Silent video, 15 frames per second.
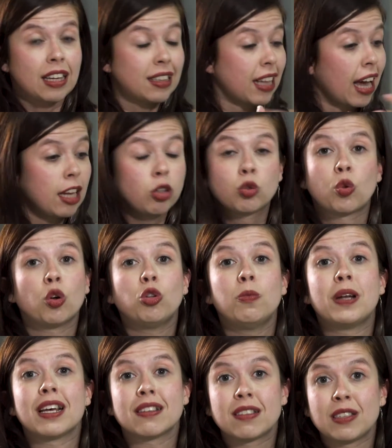que está em todo
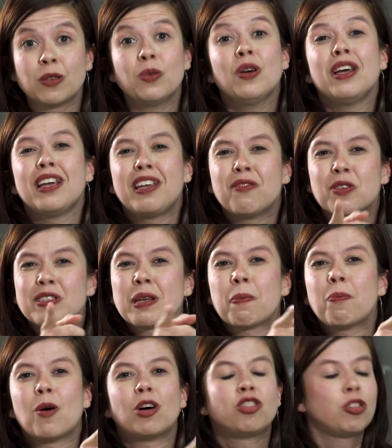Brasil e você
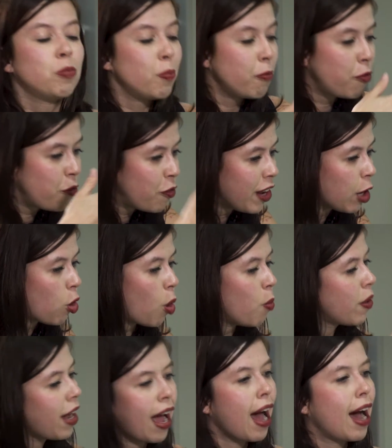pode ver
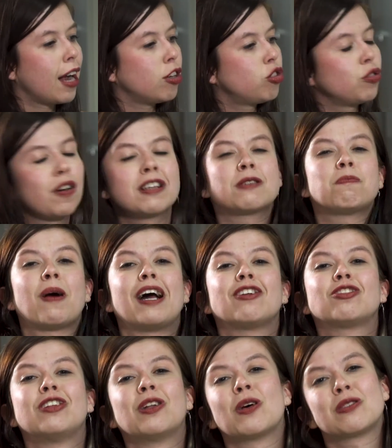como que a arte faz
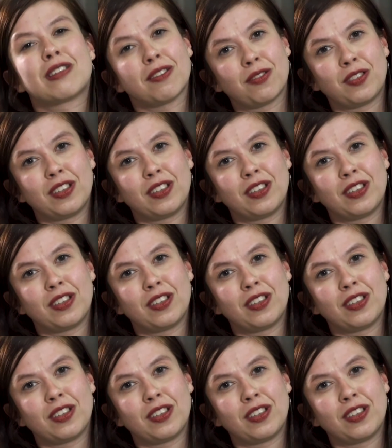parte da nossa